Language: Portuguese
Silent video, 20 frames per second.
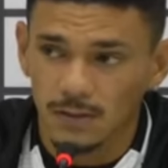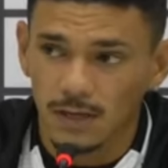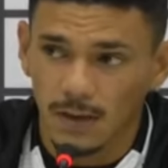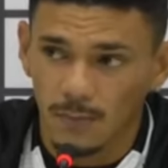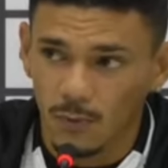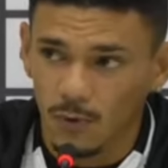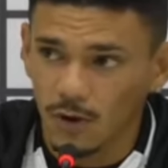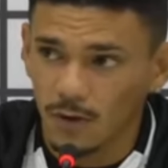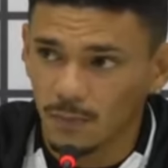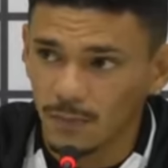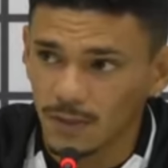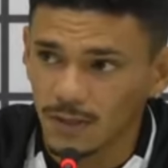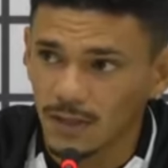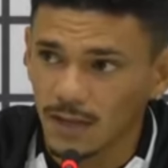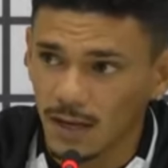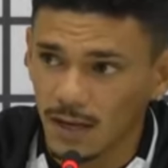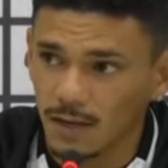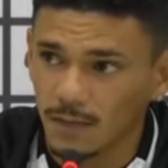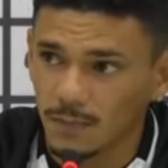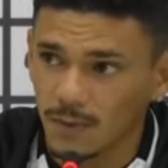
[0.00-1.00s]
a bola
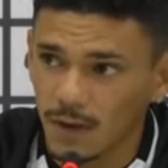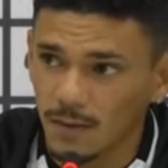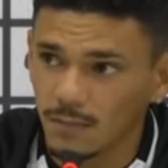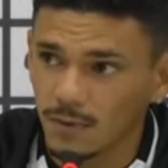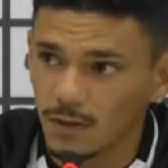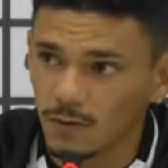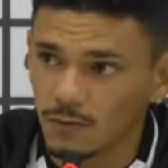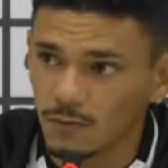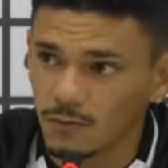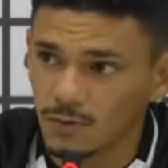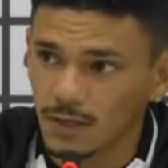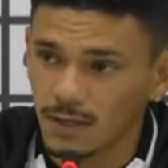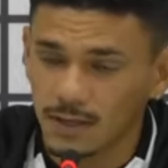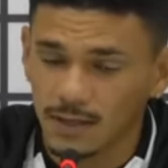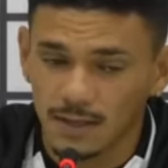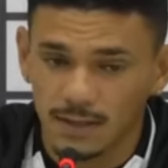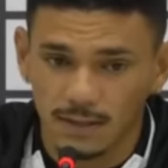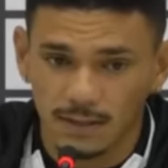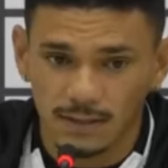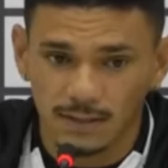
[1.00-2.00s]
pintar ali para mim, eu vou estar
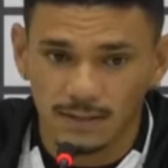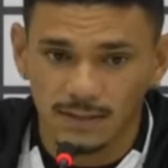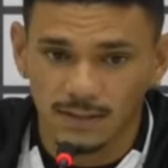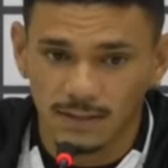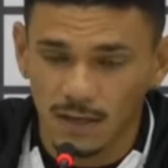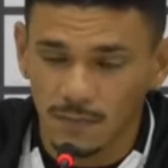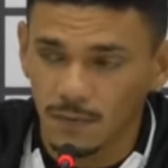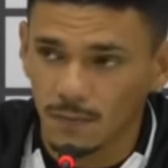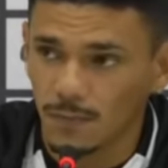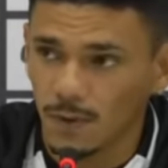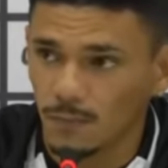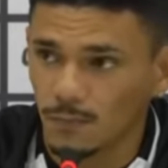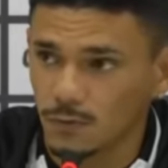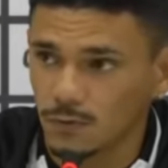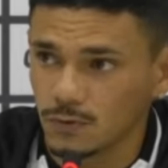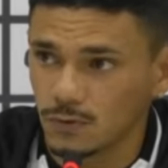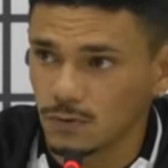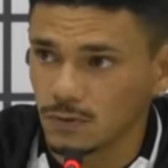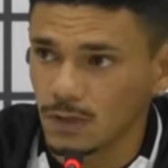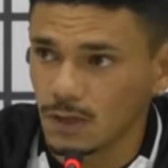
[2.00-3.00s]
tá sempre bem
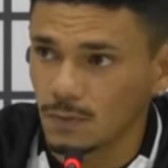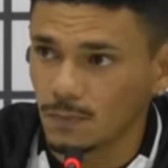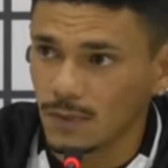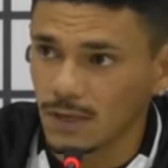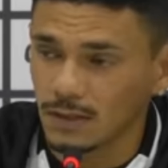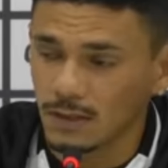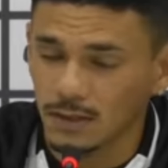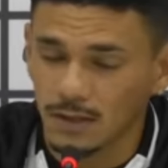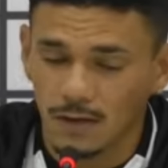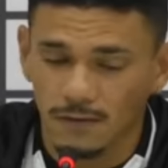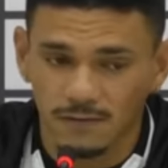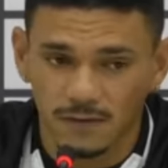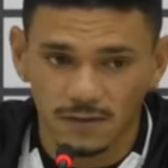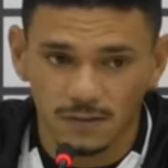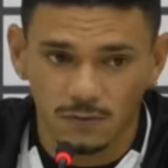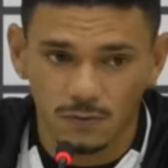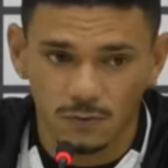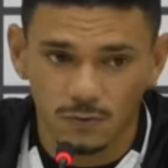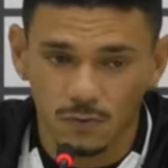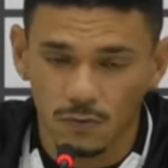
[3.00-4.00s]
posicionado para tentar
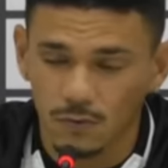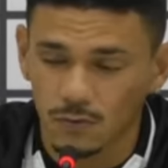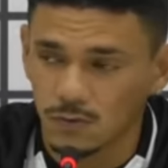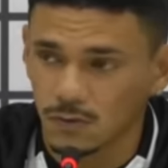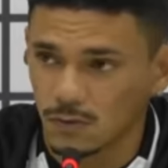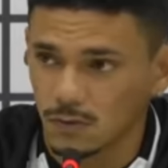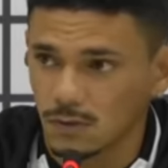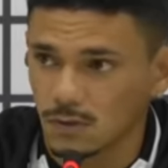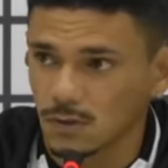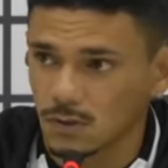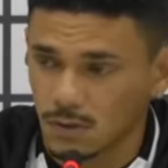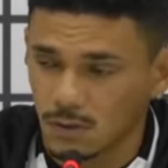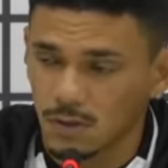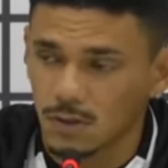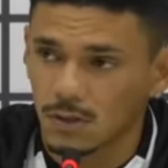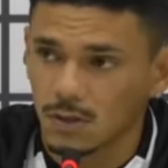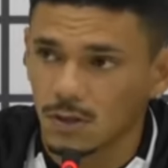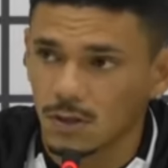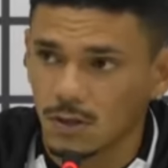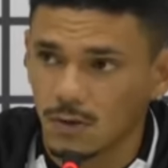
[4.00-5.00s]
fazer os gols.
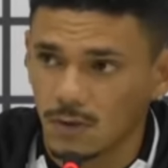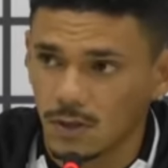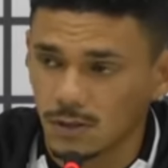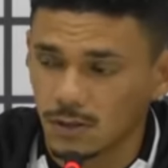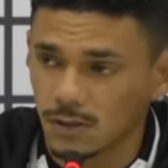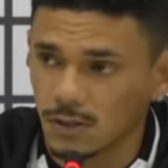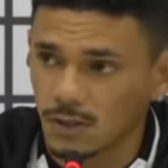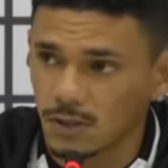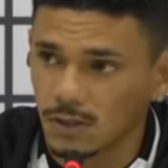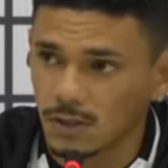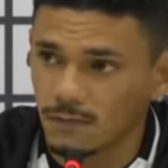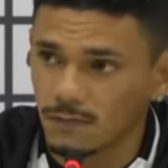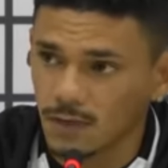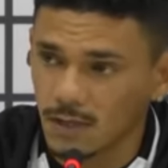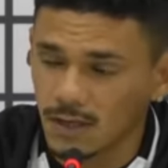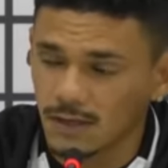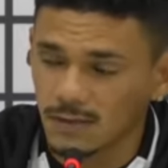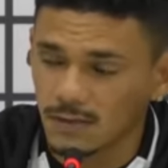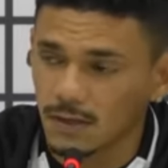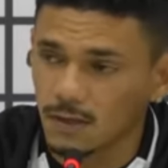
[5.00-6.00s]
Eu acho que vai
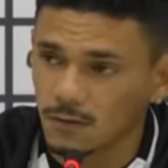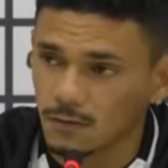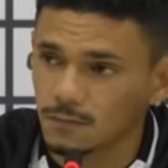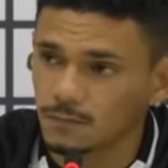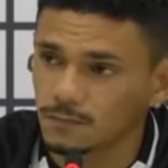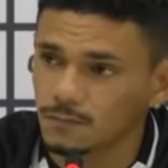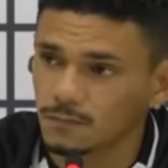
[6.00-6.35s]
dar certo.